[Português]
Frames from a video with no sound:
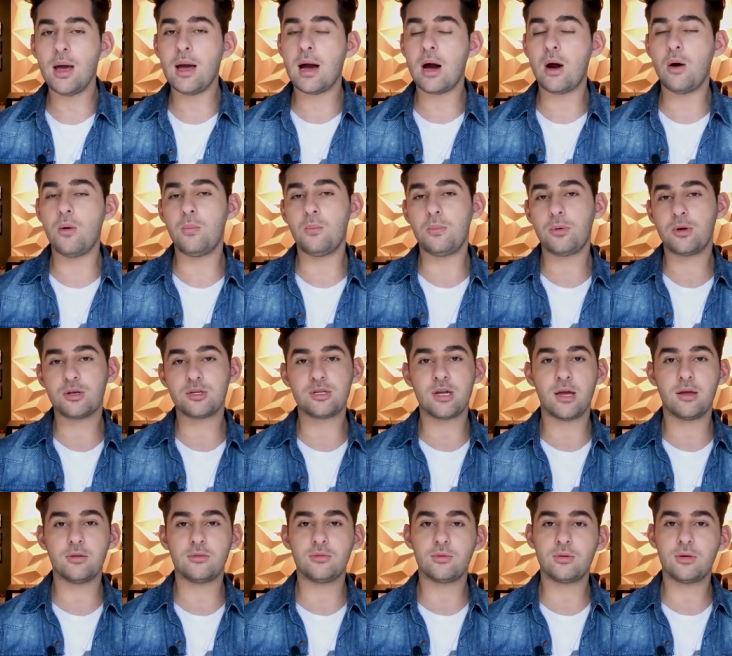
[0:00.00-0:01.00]
a um
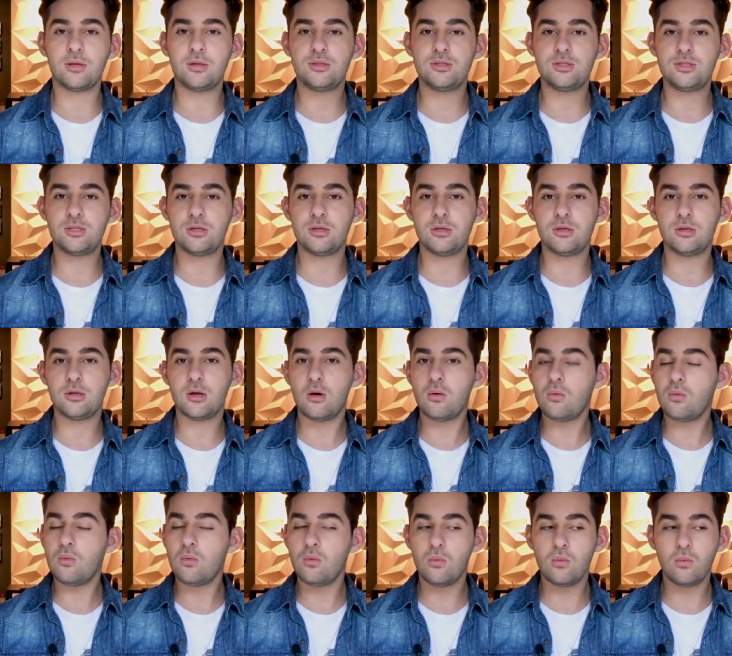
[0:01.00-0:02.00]
projeto de
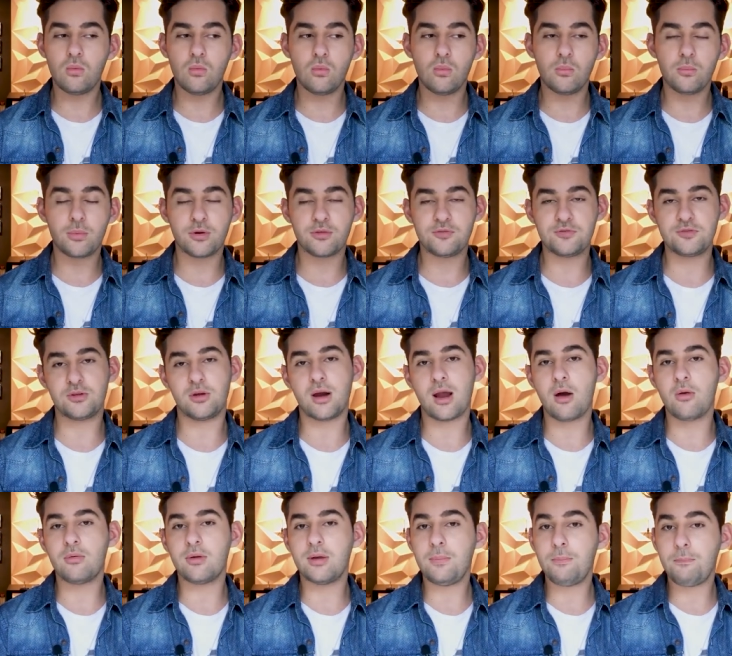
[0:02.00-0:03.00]
algum
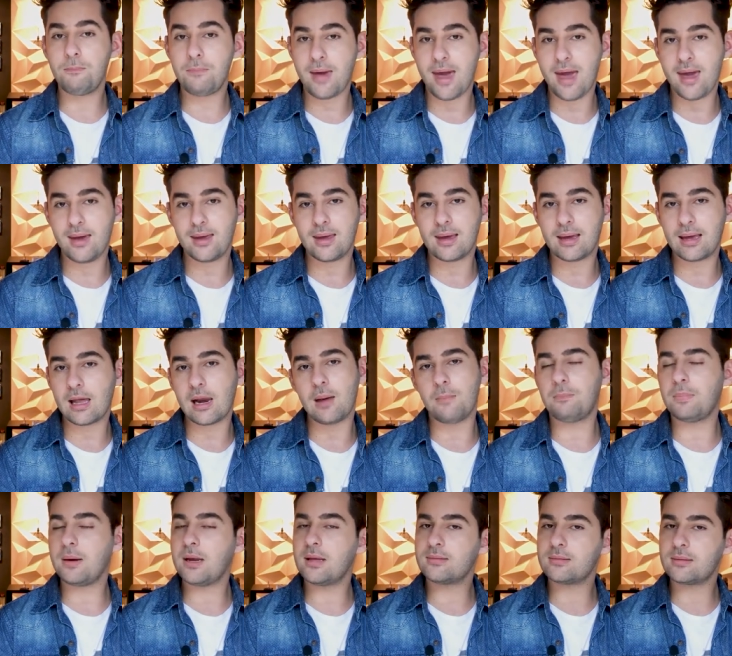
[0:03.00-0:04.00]
profissional que pegue aquela
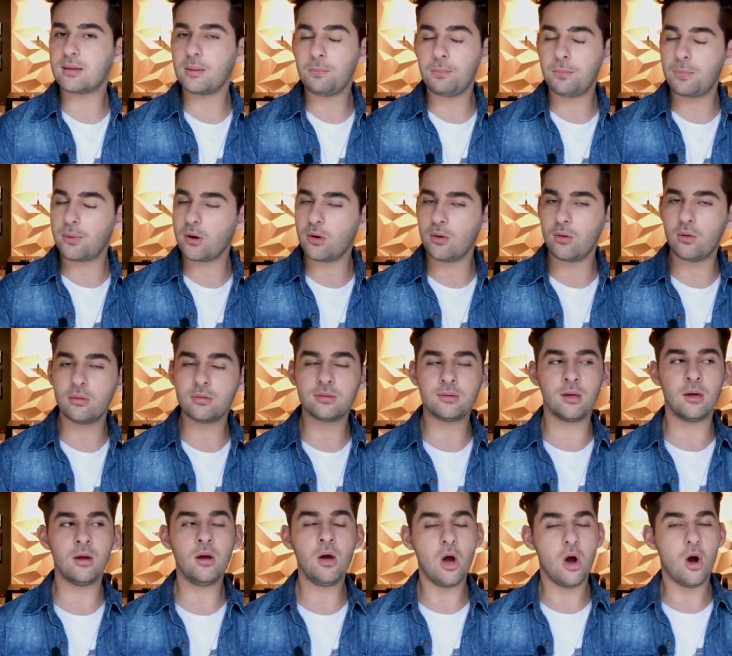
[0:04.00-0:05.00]
planta
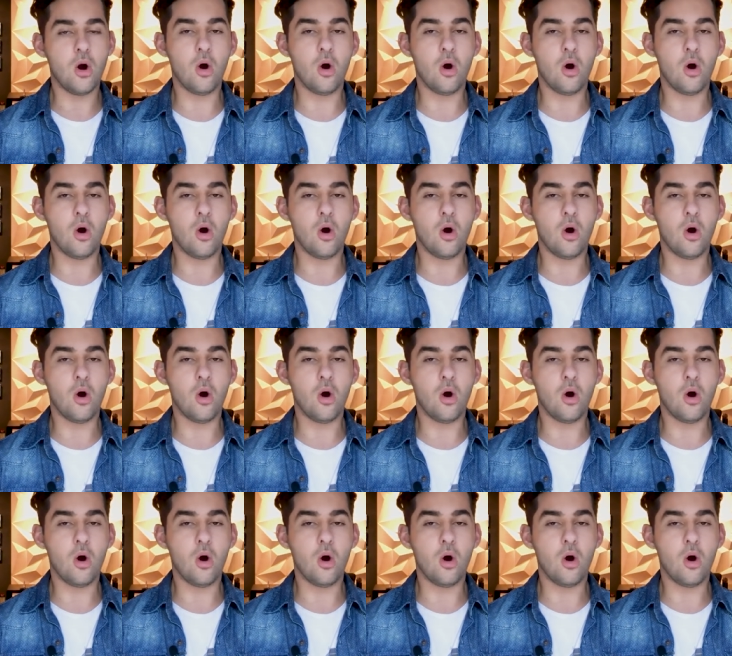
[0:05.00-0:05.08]
pronta